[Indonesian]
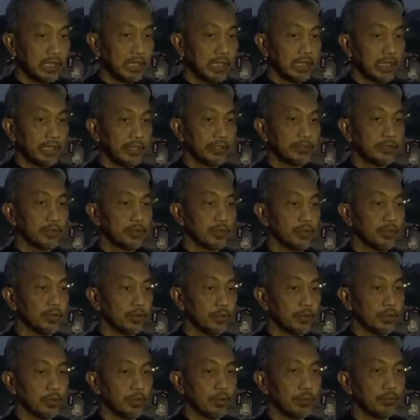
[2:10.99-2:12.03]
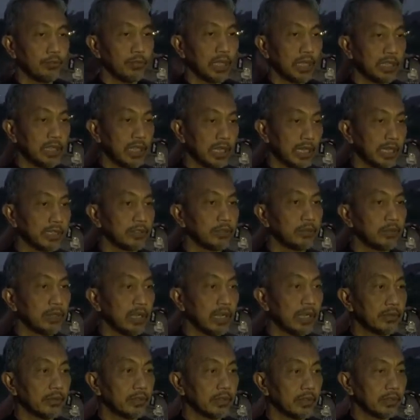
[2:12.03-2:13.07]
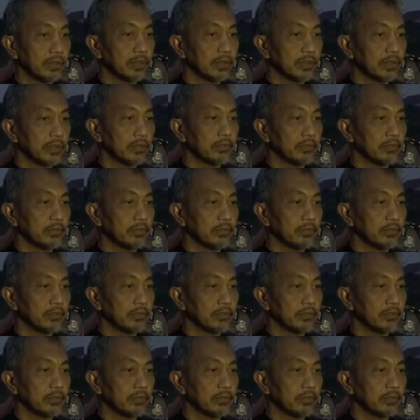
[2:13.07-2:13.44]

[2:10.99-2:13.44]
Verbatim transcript: uh, cukup deras juga untuk